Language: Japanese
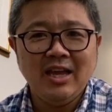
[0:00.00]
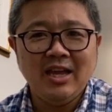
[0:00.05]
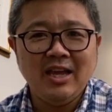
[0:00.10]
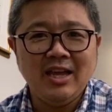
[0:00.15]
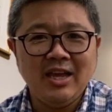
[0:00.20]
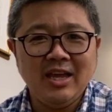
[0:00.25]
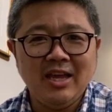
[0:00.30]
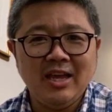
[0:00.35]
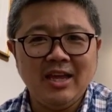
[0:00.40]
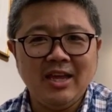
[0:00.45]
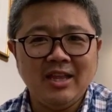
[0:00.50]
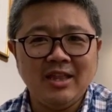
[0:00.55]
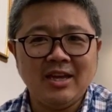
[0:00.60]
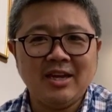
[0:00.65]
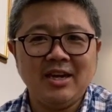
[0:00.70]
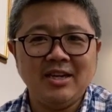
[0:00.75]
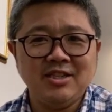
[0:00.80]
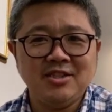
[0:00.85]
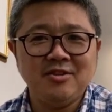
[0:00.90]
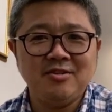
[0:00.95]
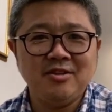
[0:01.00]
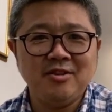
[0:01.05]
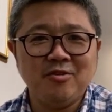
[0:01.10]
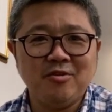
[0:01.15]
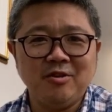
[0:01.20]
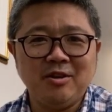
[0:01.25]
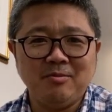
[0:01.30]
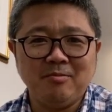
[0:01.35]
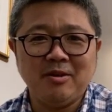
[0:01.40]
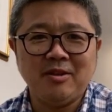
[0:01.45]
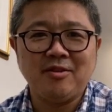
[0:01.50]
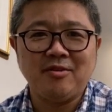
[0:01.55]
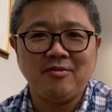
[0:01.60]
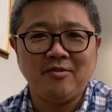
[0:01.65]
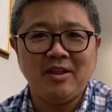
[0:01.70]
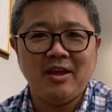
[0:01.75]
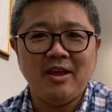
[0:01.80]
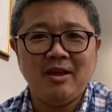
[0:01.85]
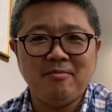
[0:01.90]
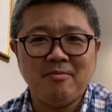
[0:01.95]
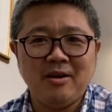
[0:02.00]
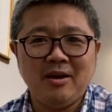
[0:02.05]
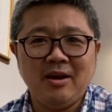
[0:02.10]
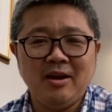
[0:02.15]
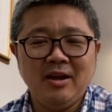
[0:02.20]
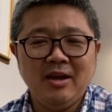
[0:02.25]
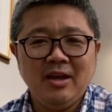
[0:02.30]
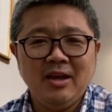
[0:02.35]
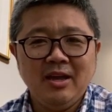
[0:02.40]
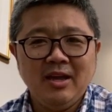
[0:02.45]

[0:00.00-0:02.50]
えー、世界中におりますので、まあ、